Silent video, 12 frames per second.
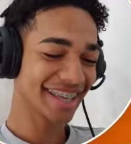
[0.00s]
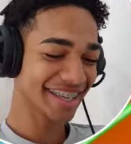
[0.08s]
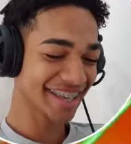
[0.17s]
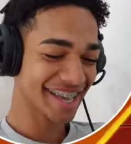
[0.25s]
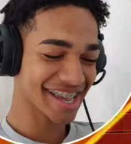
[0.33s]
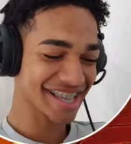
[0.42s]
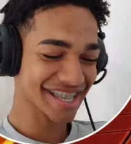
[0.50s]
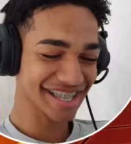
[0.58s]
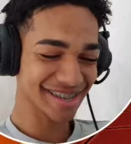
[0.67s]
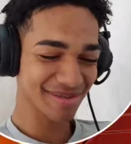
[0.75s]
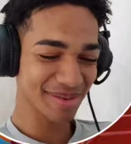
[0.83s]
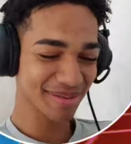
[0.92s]
que, que é
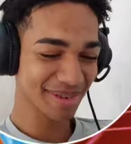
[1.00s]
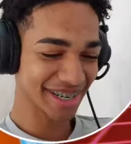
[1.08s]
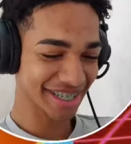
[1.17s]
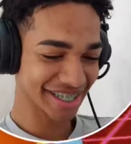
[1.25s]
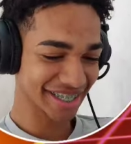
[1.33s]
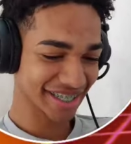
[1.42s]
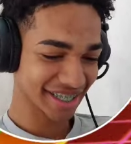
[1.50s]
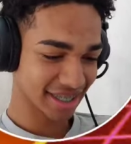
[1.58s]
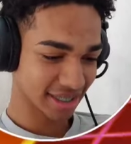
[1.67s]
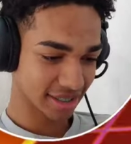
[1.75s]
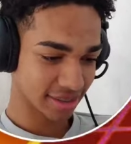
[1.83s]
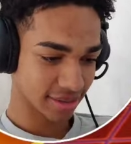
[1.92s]
isso, hein, meu brother?
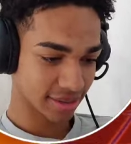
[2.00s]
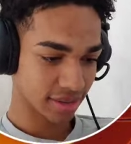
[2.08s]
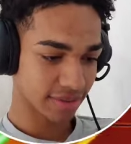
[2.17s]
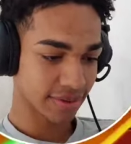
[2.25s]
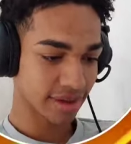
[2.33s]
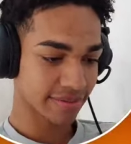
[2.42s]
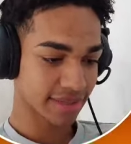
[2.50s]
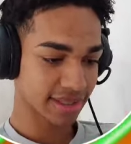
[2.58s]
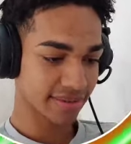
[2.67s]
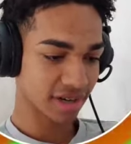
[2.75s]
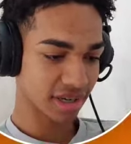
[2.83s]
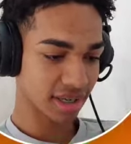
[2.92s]
Deixa eu ficar
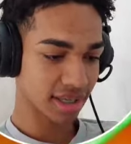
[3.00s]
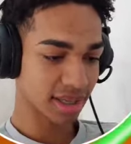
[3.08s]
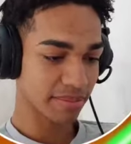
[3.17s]
invisível aqui.